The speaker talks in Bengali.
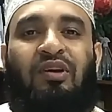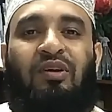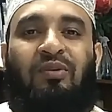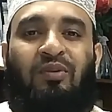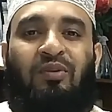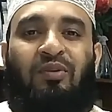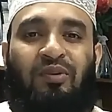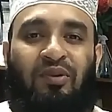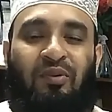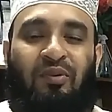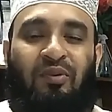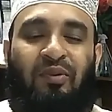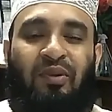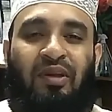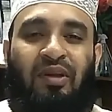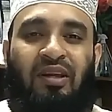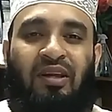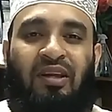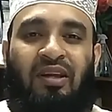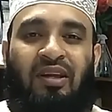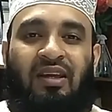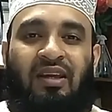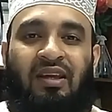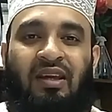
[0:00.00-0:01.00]
গিবত হবে
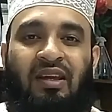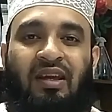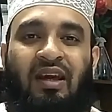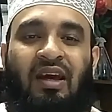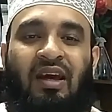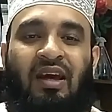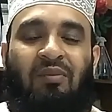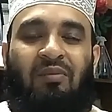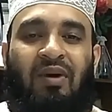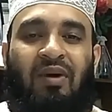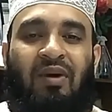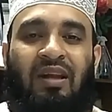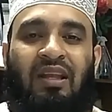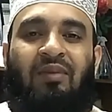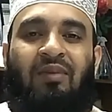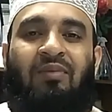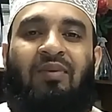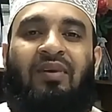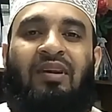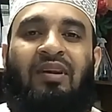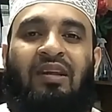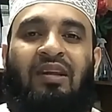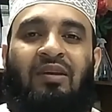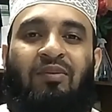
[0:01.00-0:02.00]
আর বানিয়ে
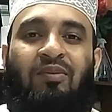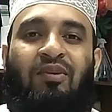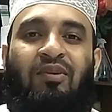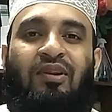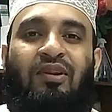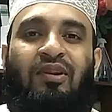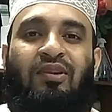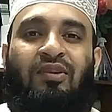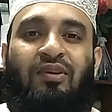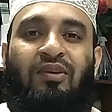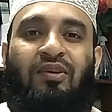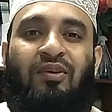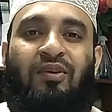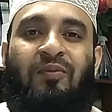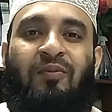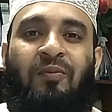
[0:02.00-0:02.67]
বানিয়ে বললে তো